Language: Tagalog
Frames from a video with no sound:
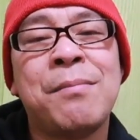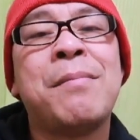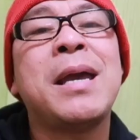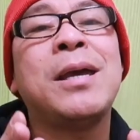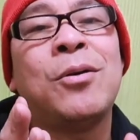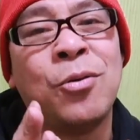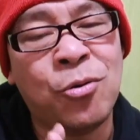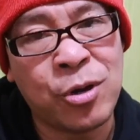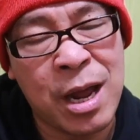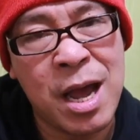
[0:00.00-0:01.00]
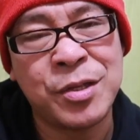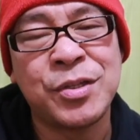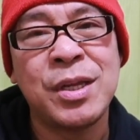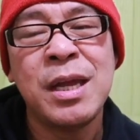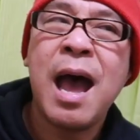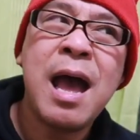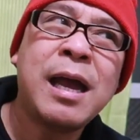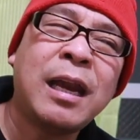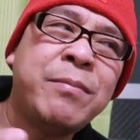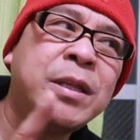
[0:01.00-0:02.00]
may oras.
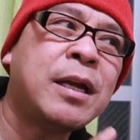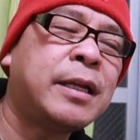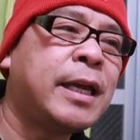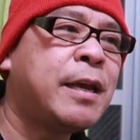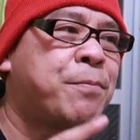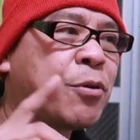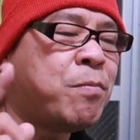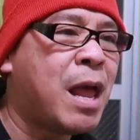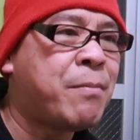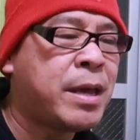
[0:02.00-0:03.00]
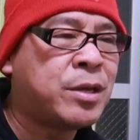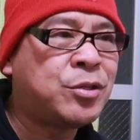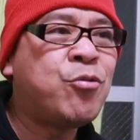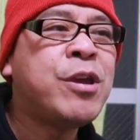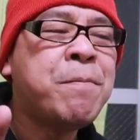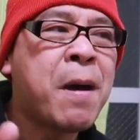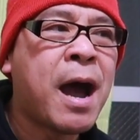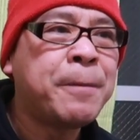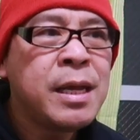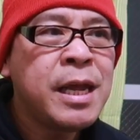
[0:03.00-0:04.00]
Ang kalimitan nagiging problema is yung
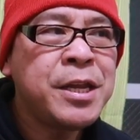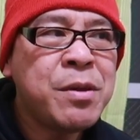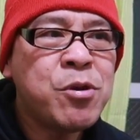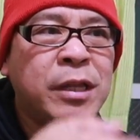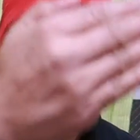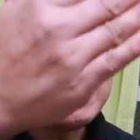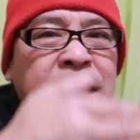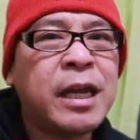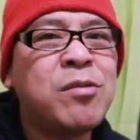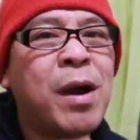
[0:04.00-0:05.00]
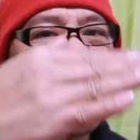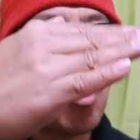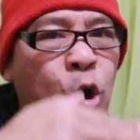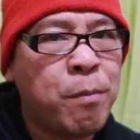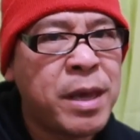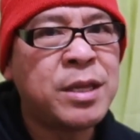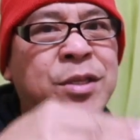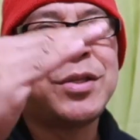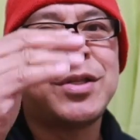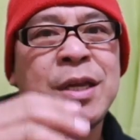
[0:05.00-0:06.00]
iba, hindi mo na tinitingnan yung mga
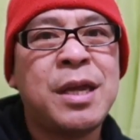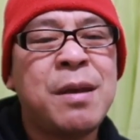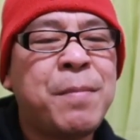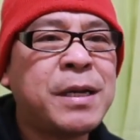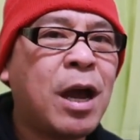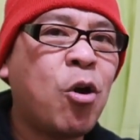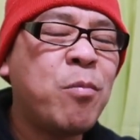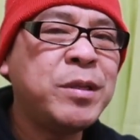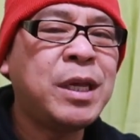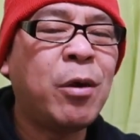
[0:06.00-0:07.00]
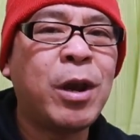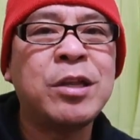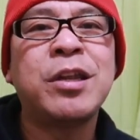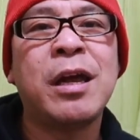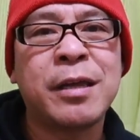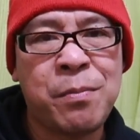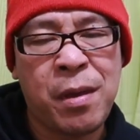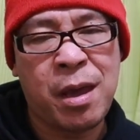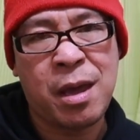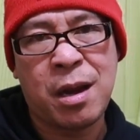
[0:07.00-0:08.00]
comments. Pag naka-comment sila, wala na silang
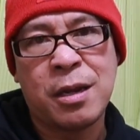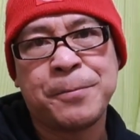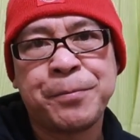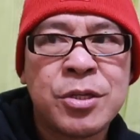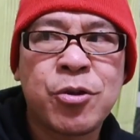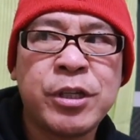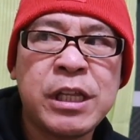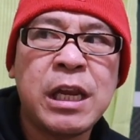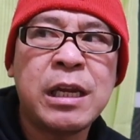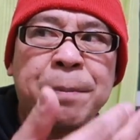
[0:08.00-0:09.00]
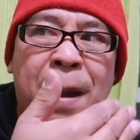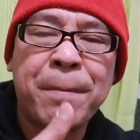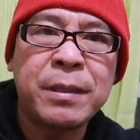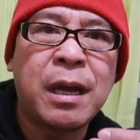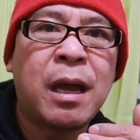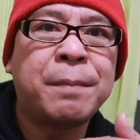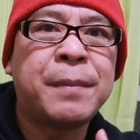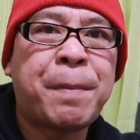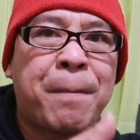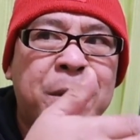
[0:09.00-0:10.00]
kiber. So, hindi nila napap-
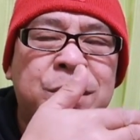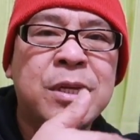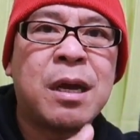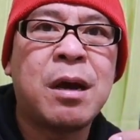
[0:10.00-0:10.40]
na- napapansin